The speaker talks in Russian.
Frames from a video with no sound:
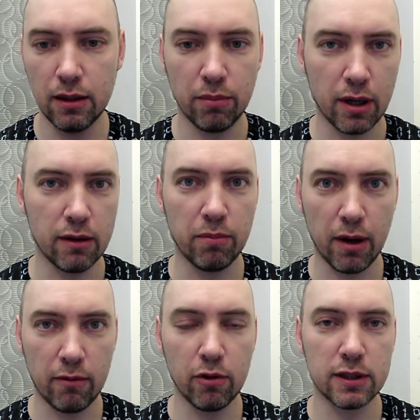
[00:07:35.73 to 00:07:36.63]

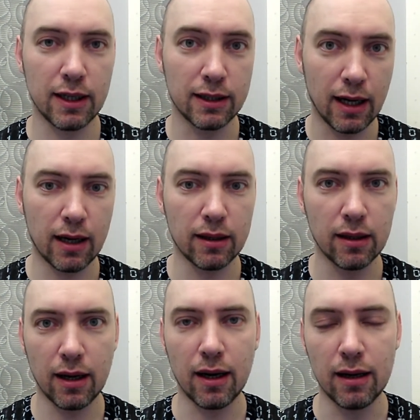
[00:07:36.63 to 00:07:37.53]
проводится атака
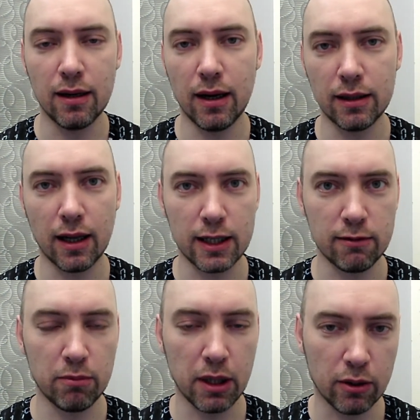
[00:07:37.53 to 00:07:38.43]
на одноразовый
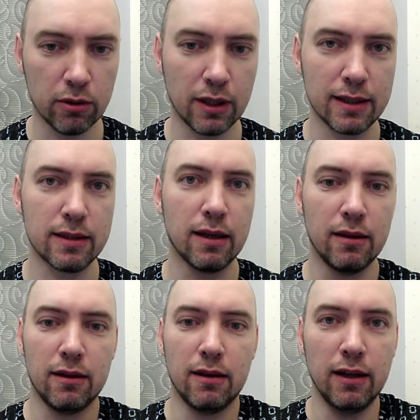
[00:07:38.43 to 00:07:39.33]
блокнот, если
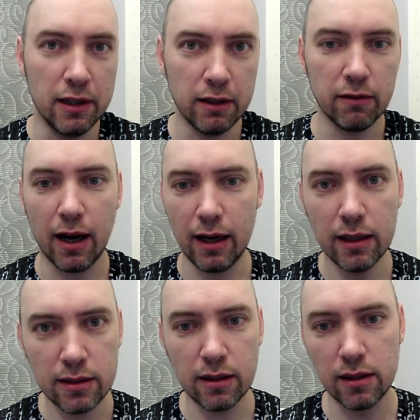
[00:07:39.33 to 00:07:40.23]
ленивая
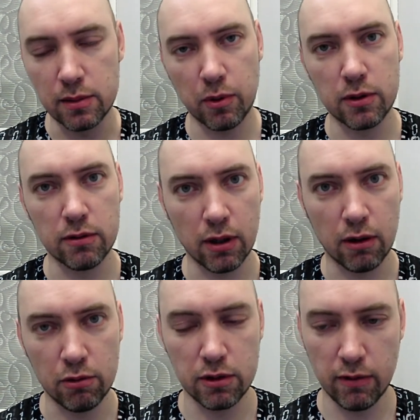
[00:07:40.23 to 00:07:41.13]
Алиса использовала
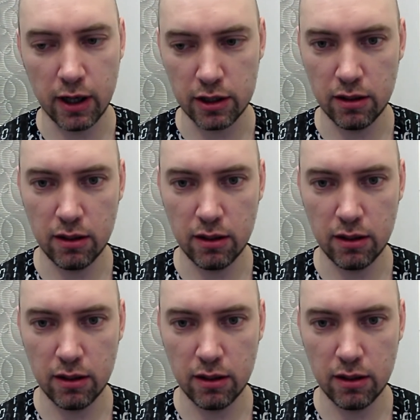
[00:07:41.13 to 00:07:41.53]
ключ дважды.